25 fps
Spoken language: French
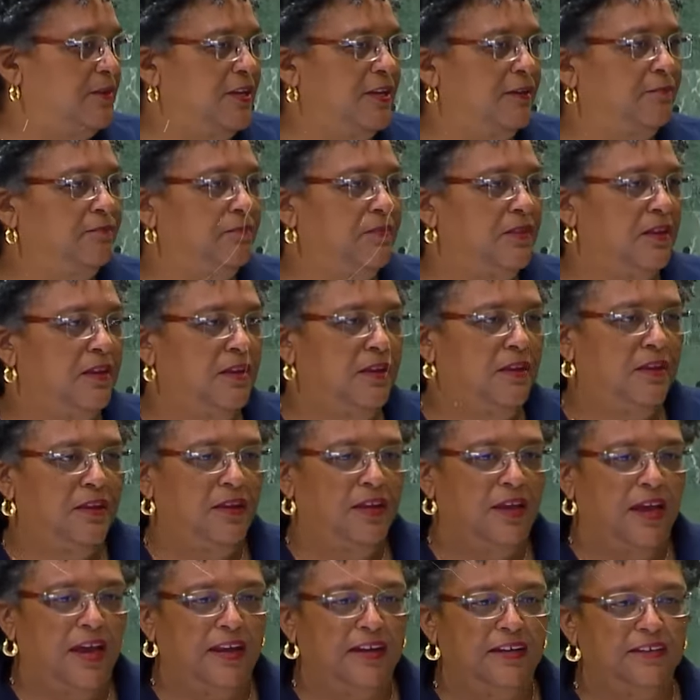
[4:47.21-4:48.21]
insulaires en
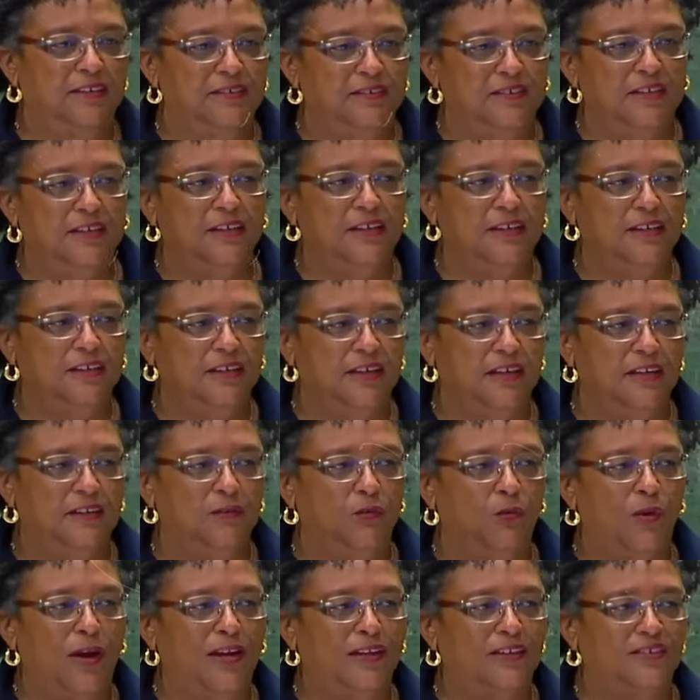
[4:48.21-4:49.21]
développement des
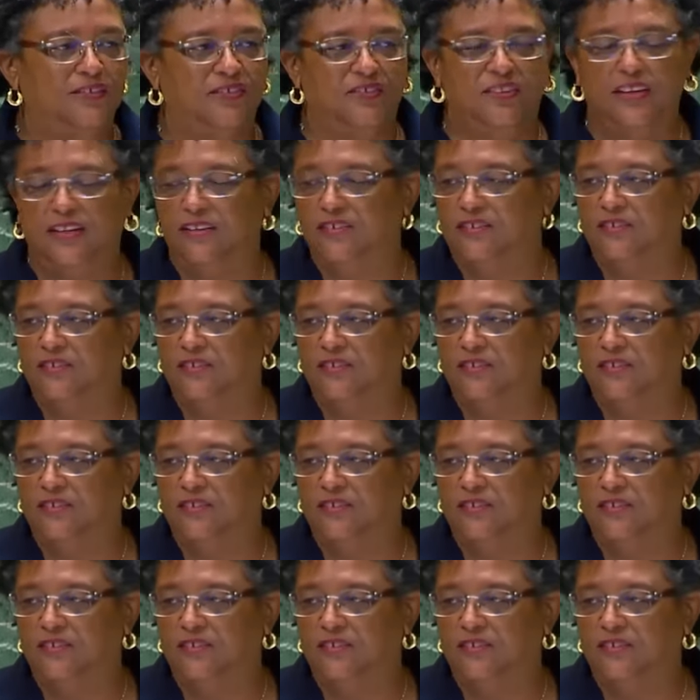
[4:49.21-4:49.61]
Caraïbes